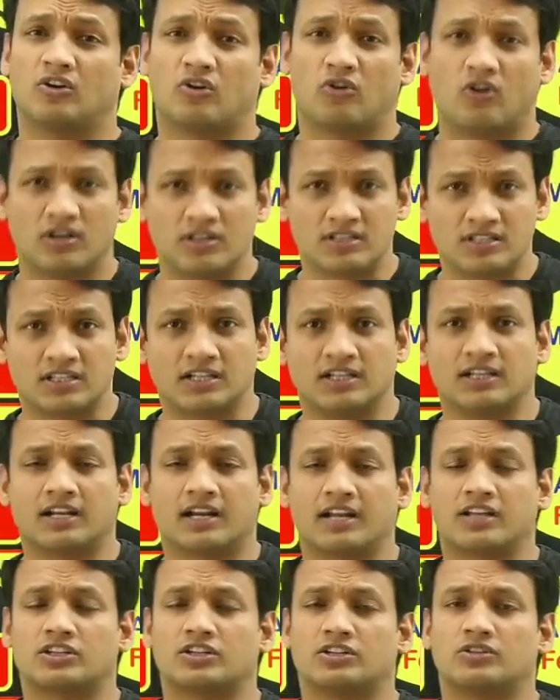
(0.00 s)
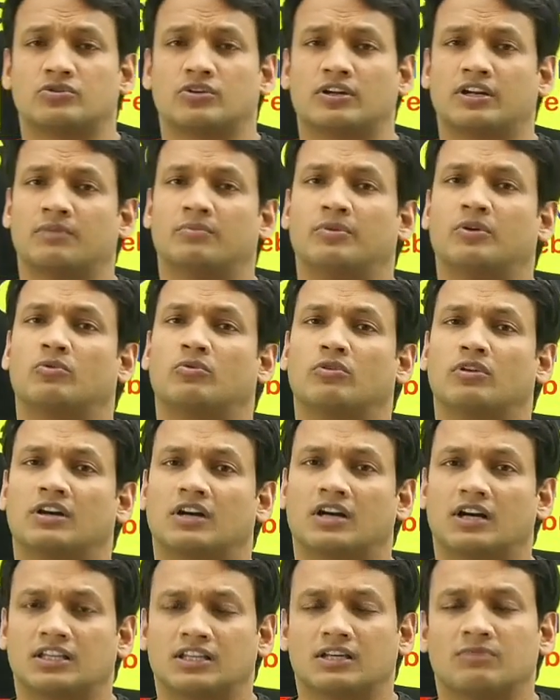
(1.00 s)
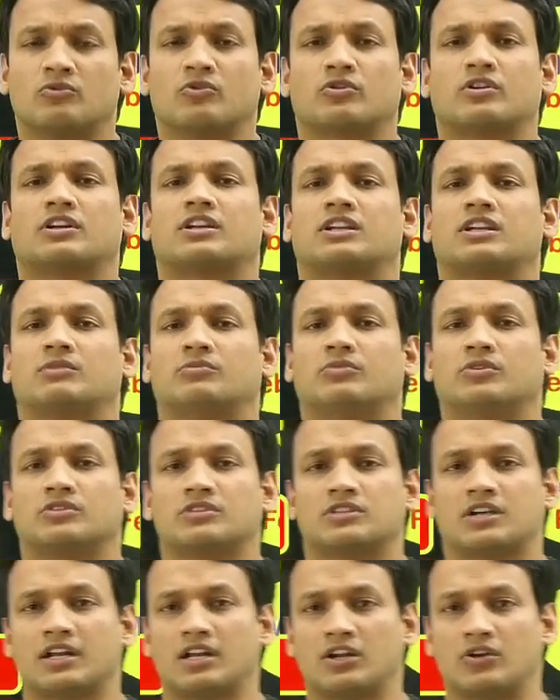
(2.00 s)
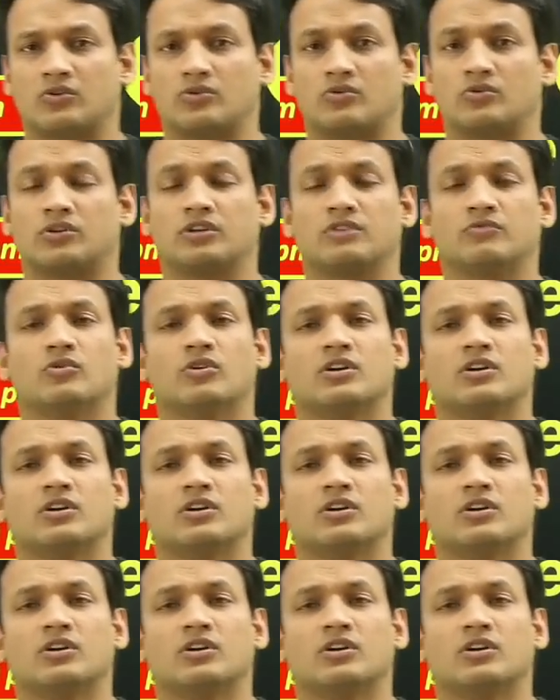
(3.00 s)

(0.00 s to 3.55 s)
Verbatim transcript: कॉन्सेंट्रेशन जो है ना बिल्कुल ख़त्म हो रखी है बहुत सारे लोगों की वो